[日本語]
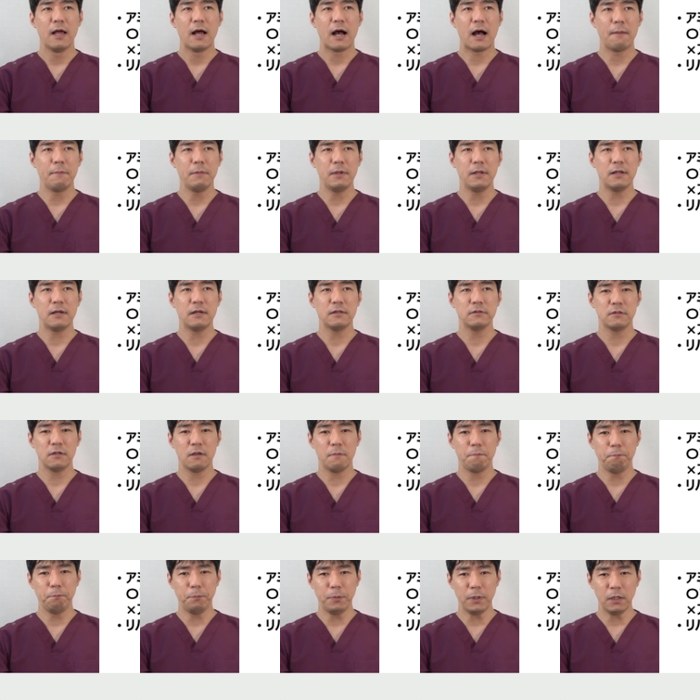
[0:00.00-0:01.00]

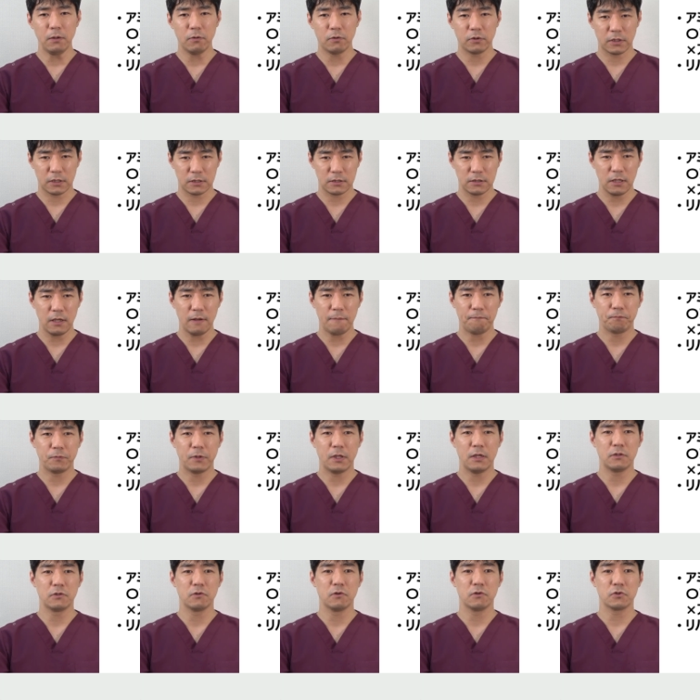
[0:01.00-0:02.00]
アミラーゼ P をですね、
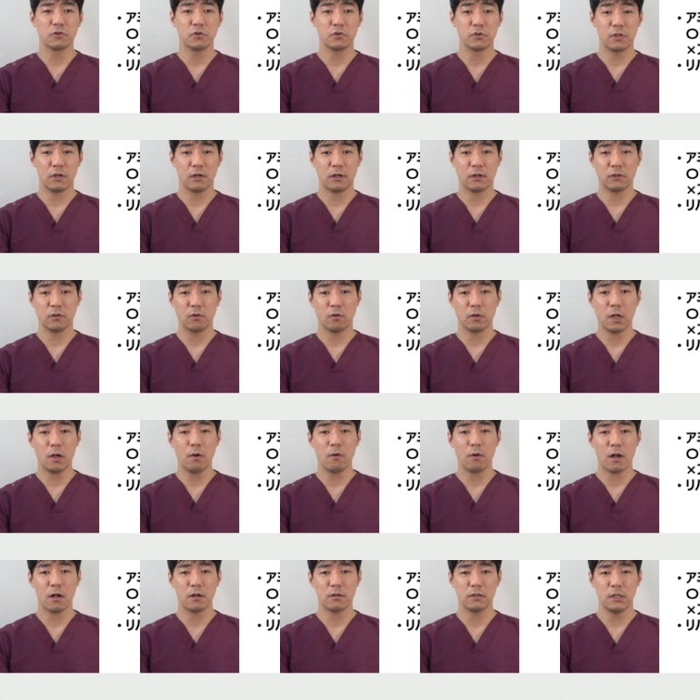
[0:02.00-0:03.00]
上昇しているかどうか
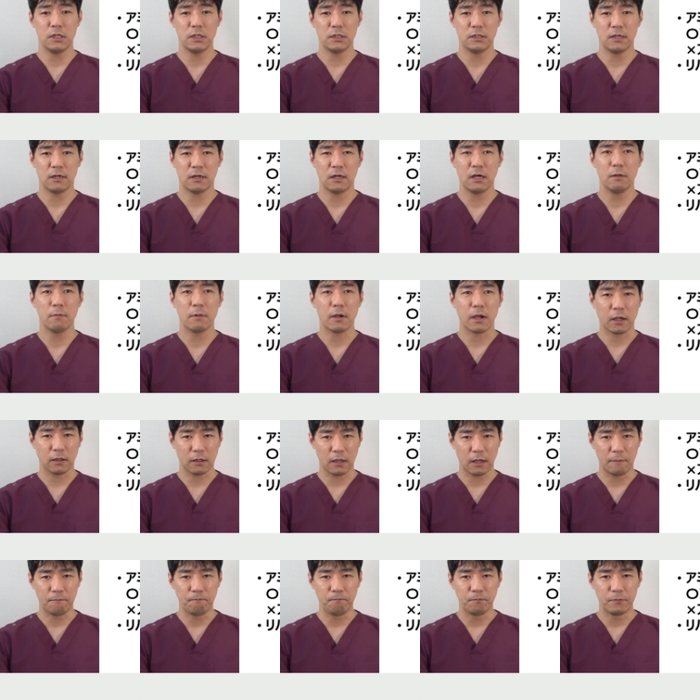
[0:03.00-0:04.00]
を確認しなければいけない。